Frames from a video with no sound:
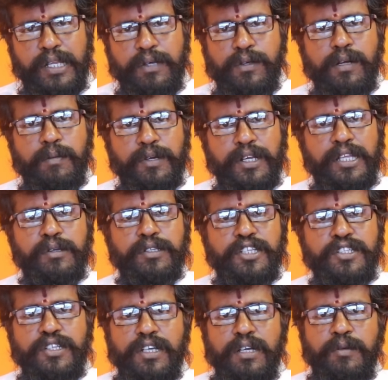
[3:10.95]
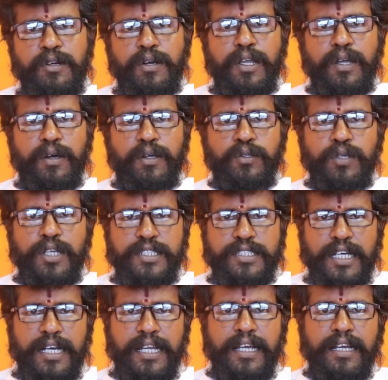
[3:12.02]
இருபது கிலோமீட்டர் இருபத்தஞ்சு கிலோமீட்டர்லையோ
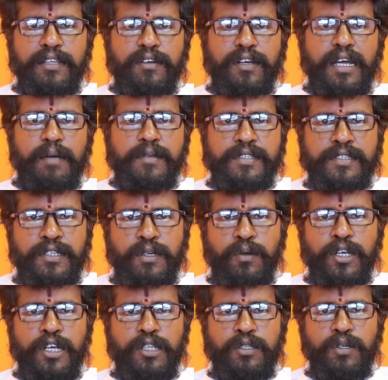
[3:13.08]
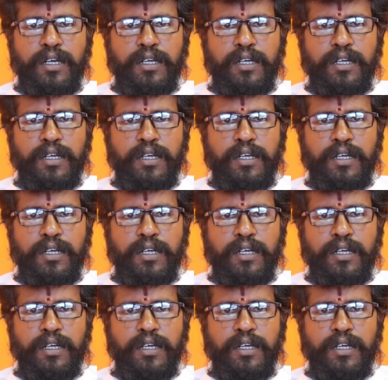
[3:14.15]
தொழிற்சாலைகள் எதுவும் இல்லாமல் சிறு தொழில்